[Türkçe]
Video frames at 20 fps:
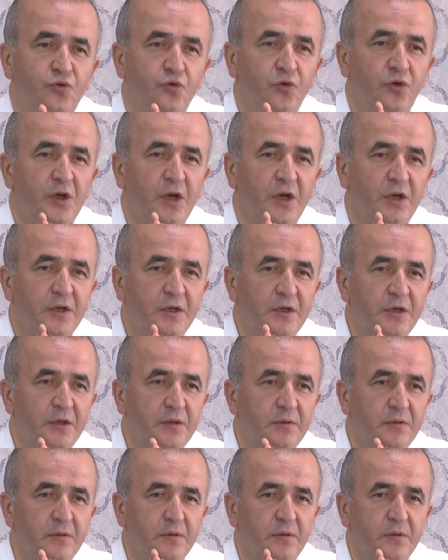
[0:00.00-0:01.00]
Dünyanın
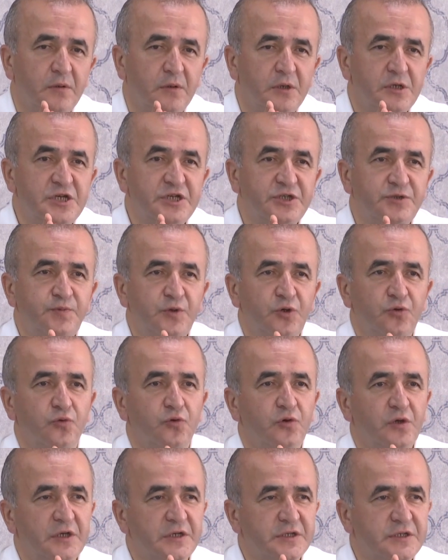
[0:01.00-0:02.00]
hiçbir
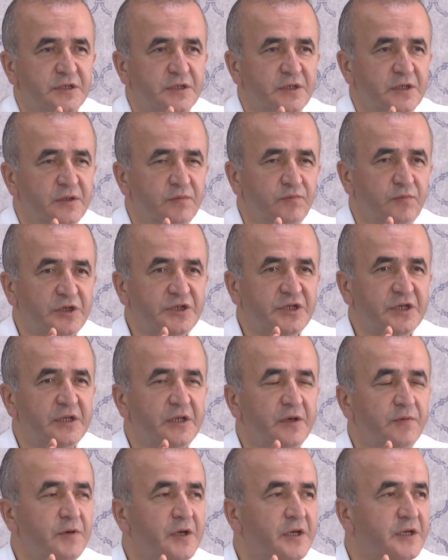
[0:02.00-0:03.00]
ülkesinin baş
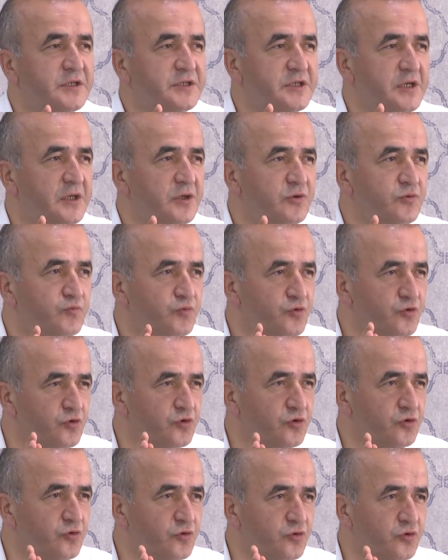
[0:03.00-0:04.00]
edemeyeceği
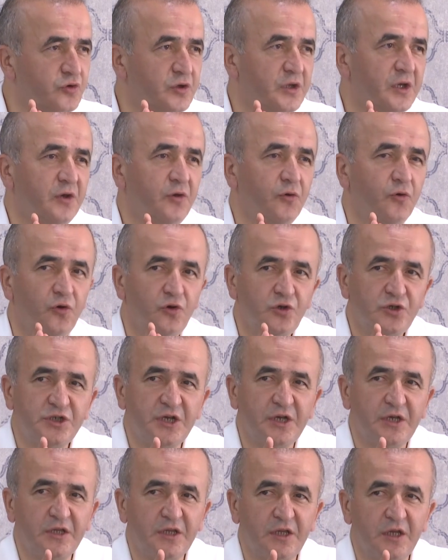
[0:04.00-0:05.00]
büyüklükte,
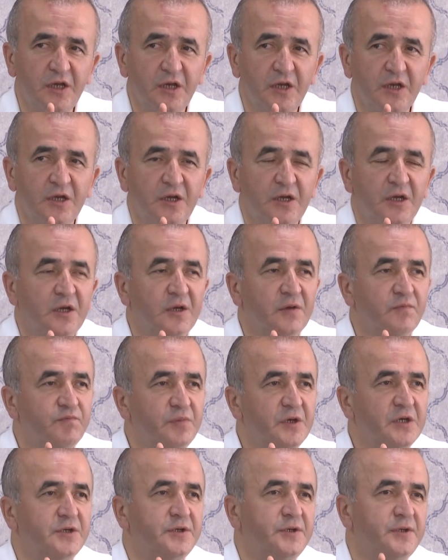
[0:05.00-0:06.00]
ölçekte
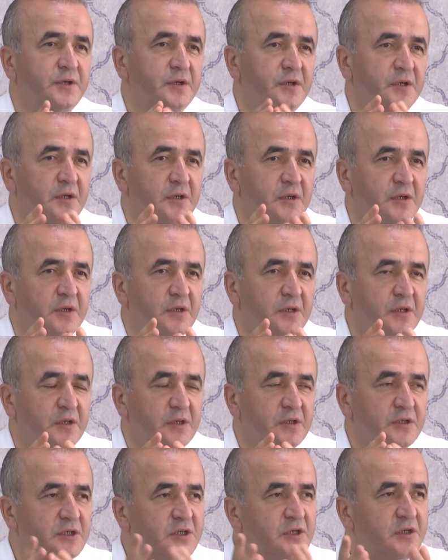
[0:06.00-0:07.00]
bir
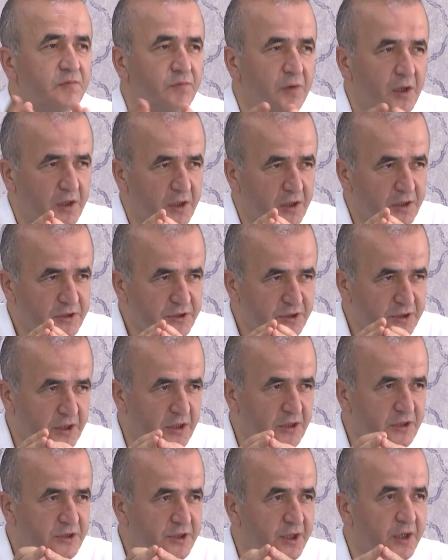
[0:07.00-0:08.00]
yıkımla karşı
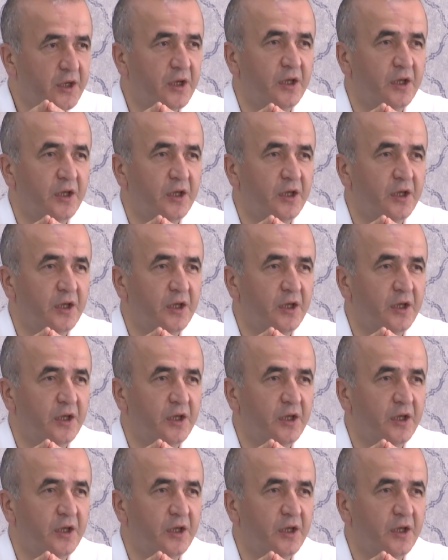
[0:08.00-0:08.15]
karşıya